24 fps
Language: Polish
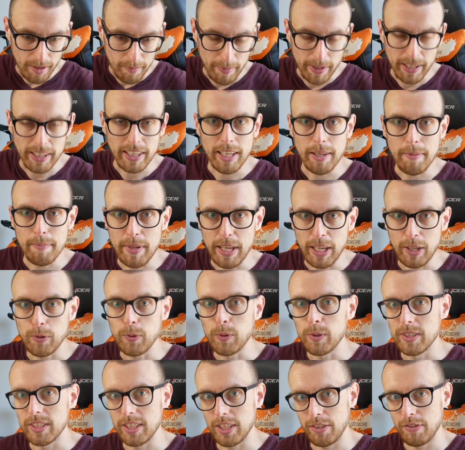Będę
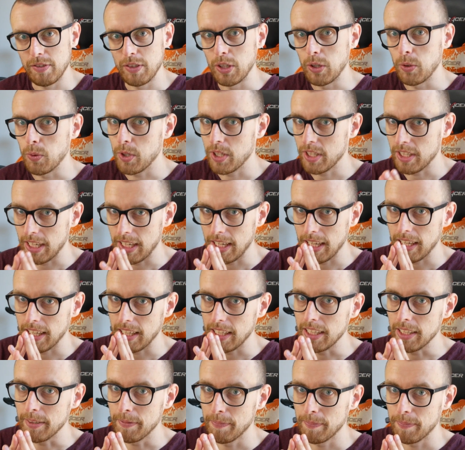biegł ze Świnoujścia na
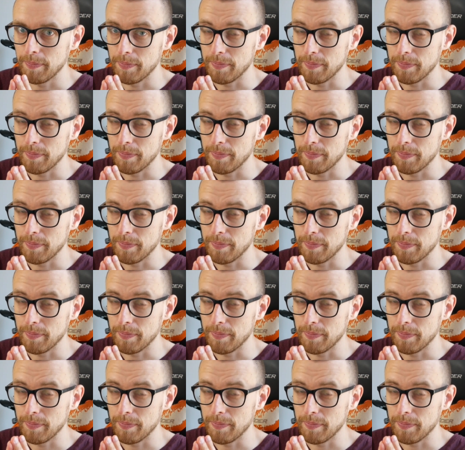Hel.